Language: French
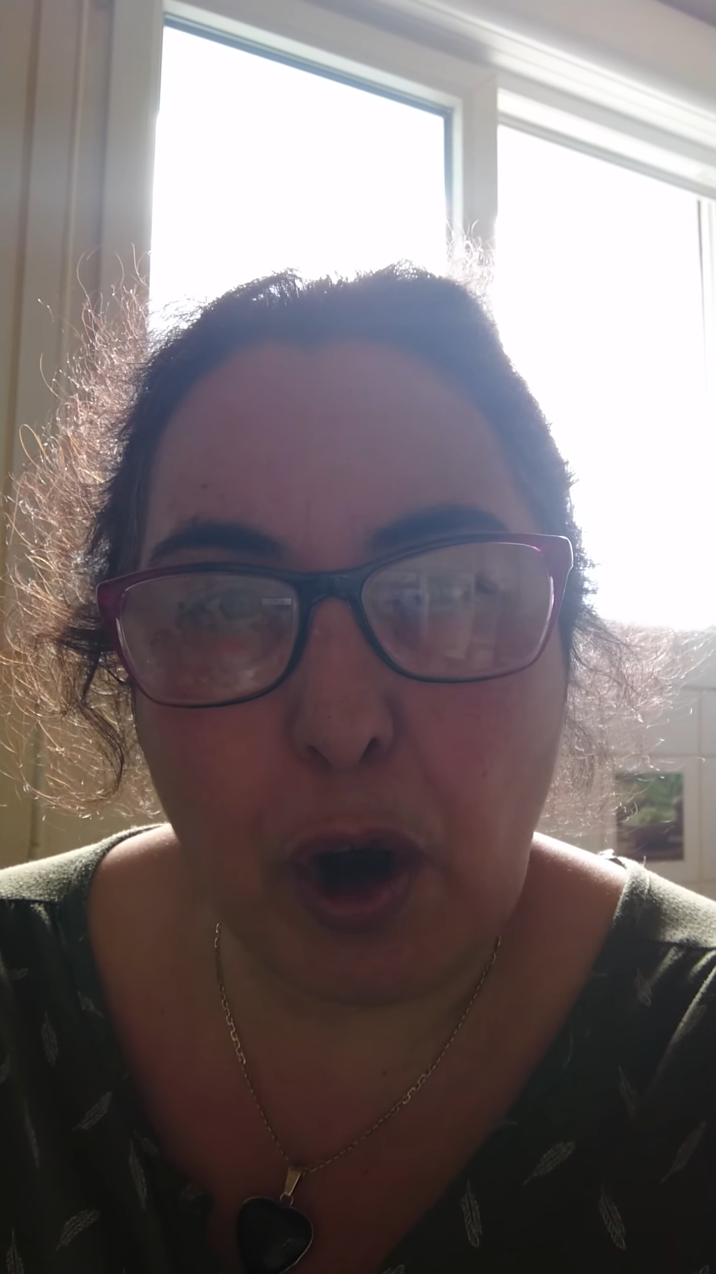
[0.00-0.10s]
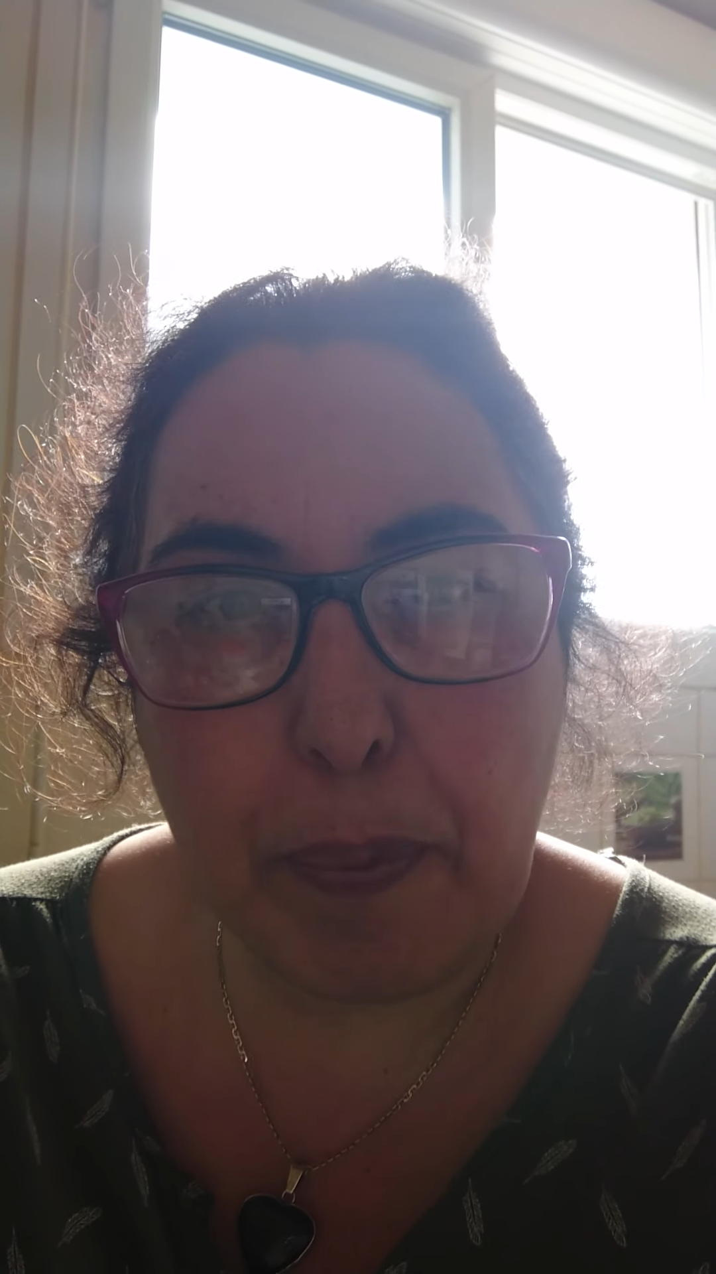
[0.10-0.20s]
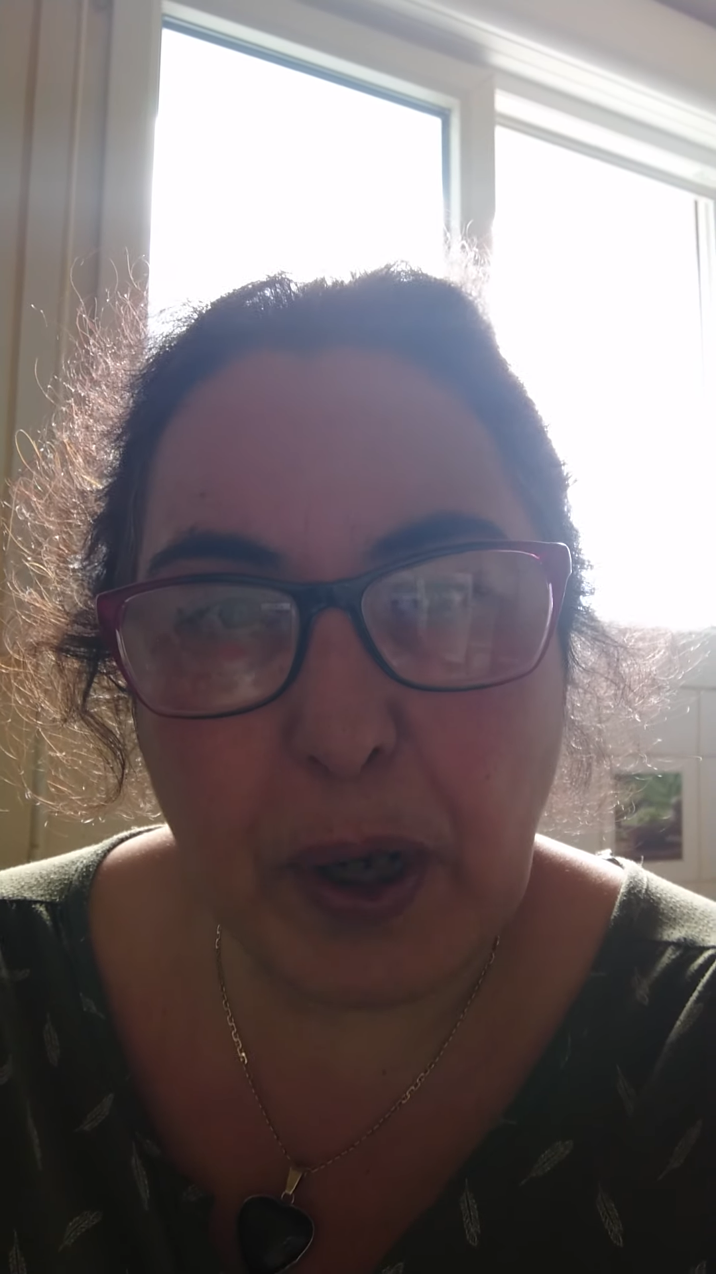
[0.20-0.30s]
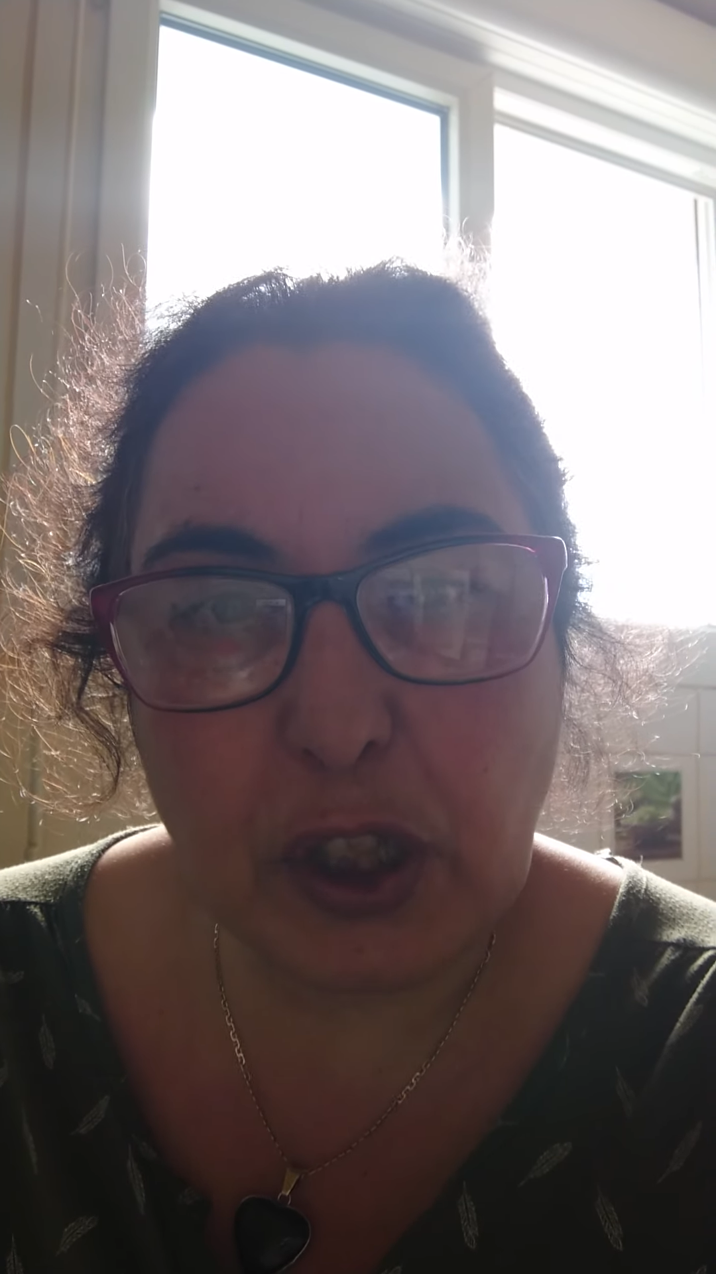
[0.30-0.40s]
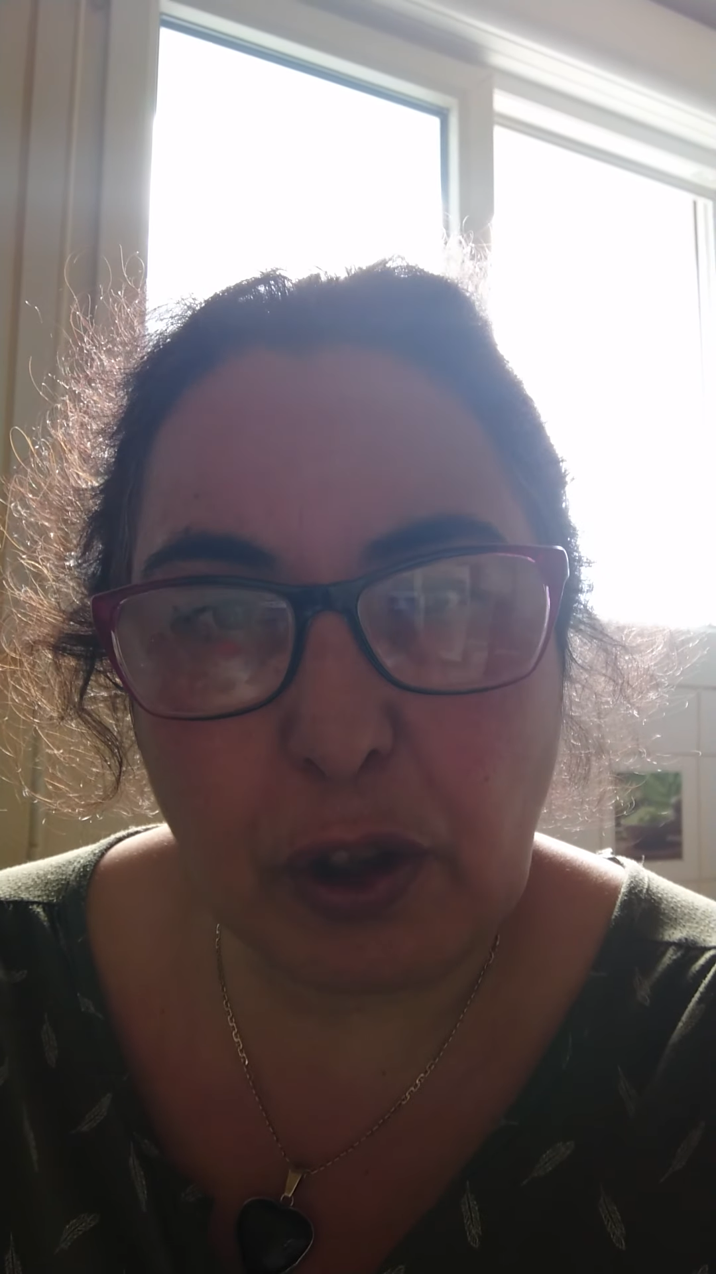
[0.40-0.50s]
vous
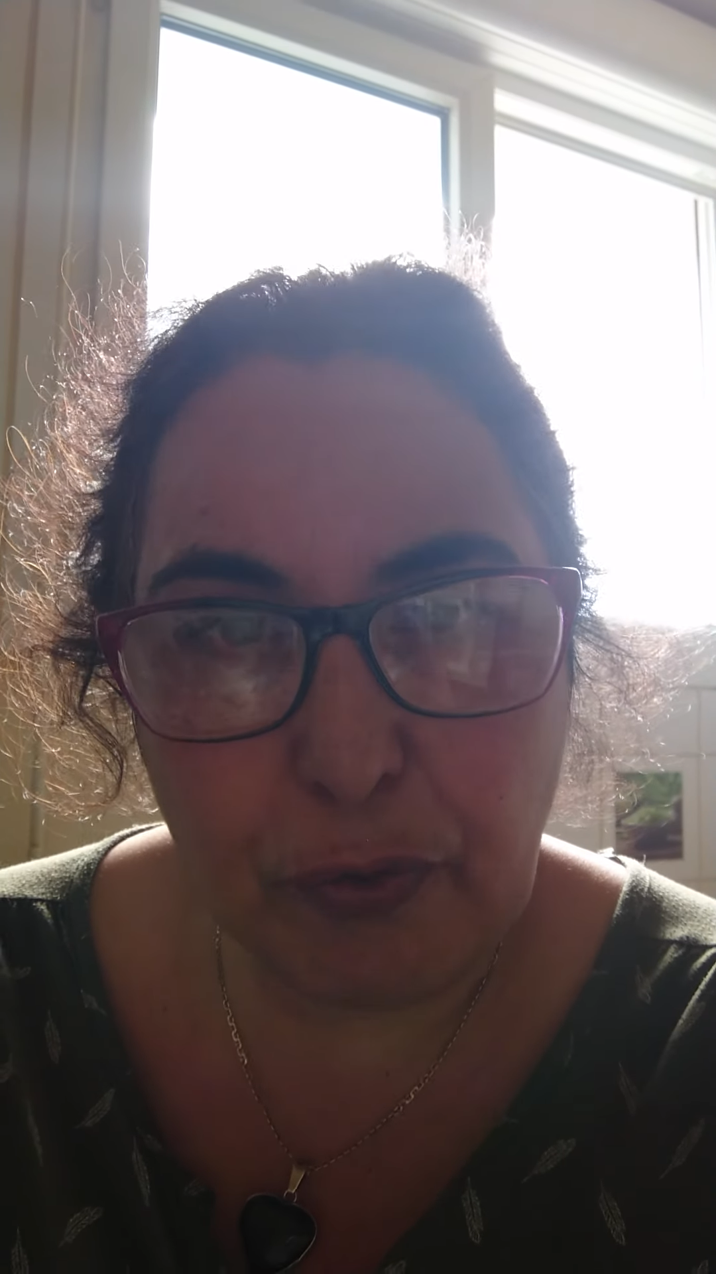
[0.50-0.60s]
reproche,